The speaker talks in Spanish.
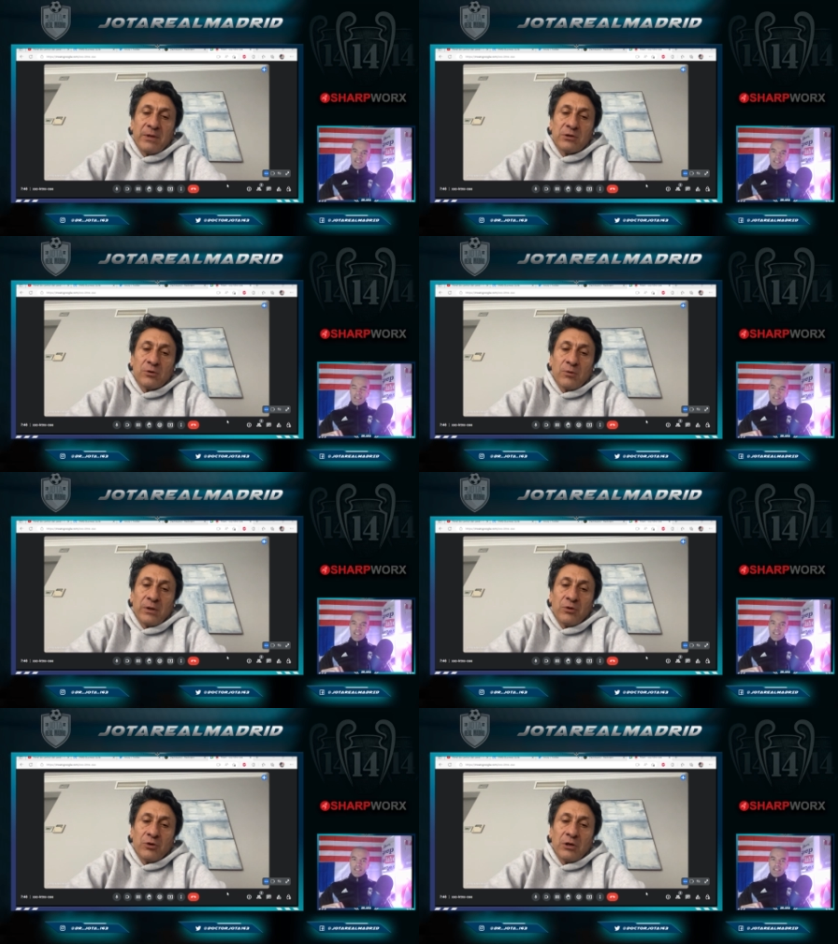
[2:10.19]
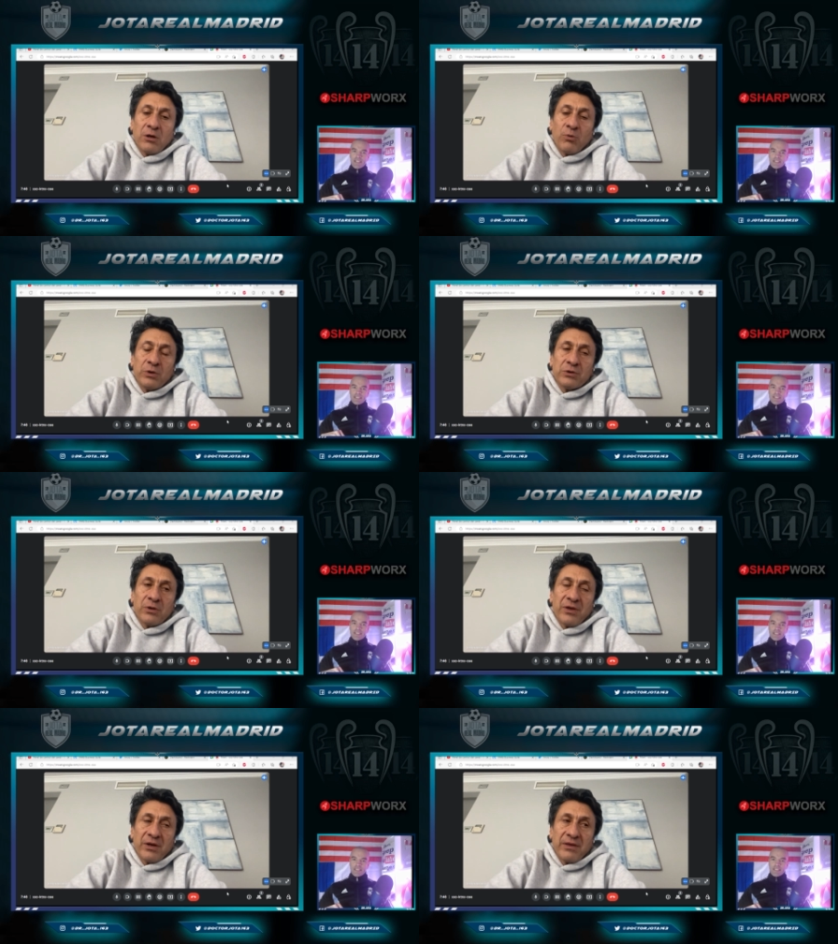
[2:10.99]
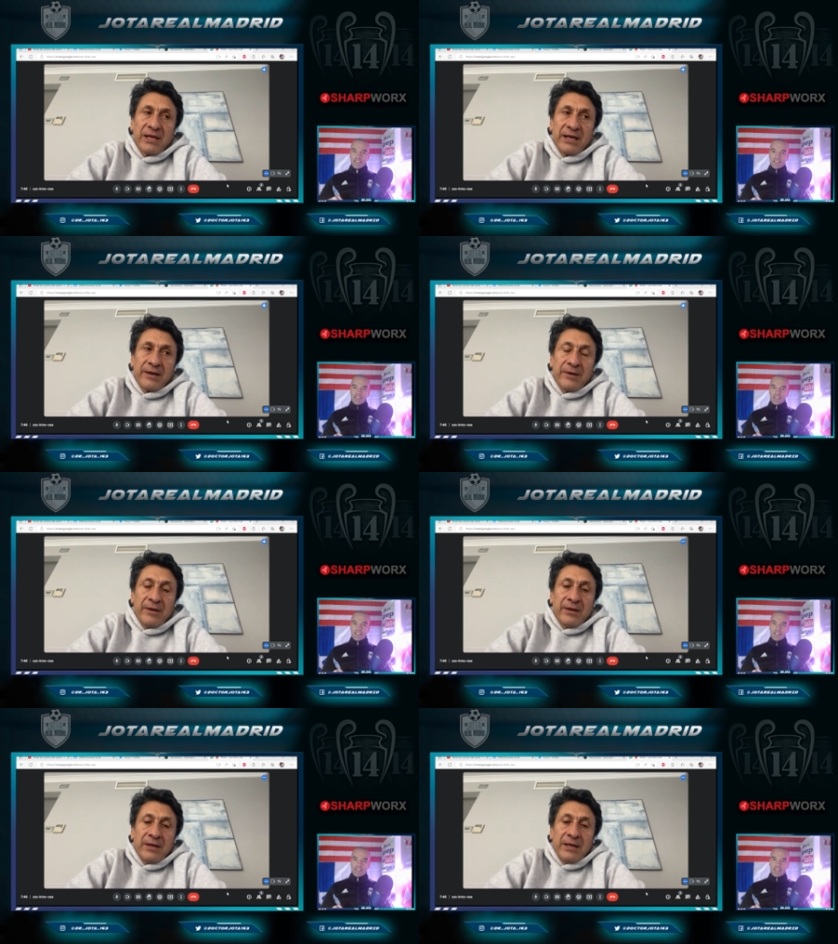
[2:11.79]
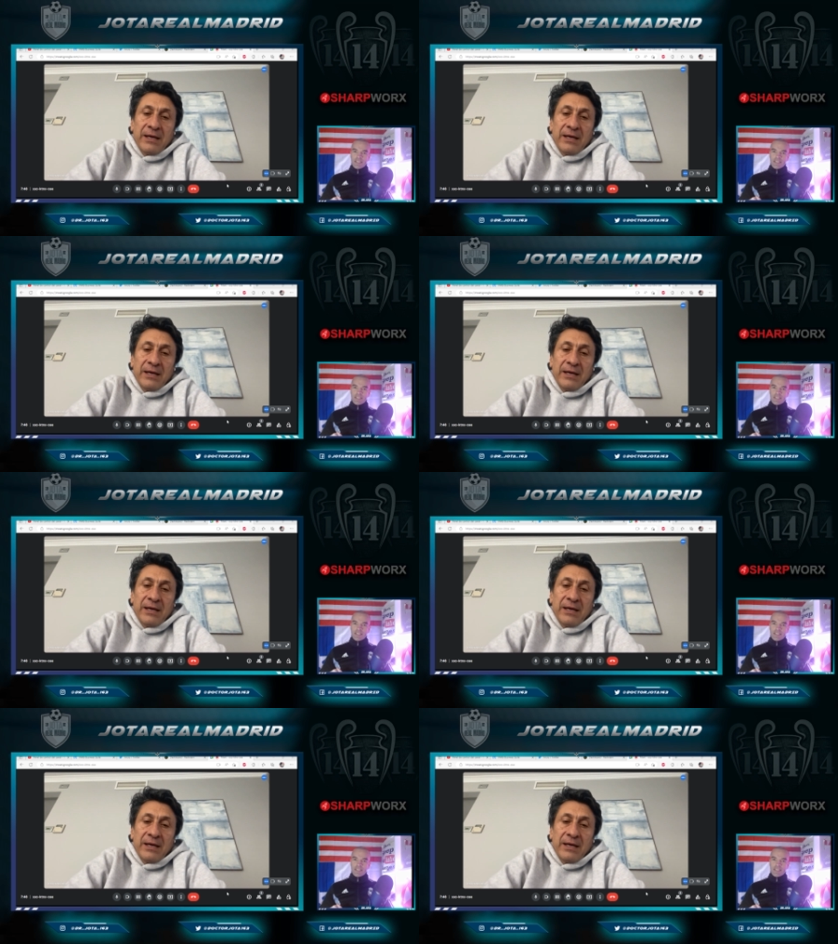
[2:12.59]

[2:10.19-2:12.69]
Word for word: en ese momento, cuando yo lo encuentro en Cerdeña,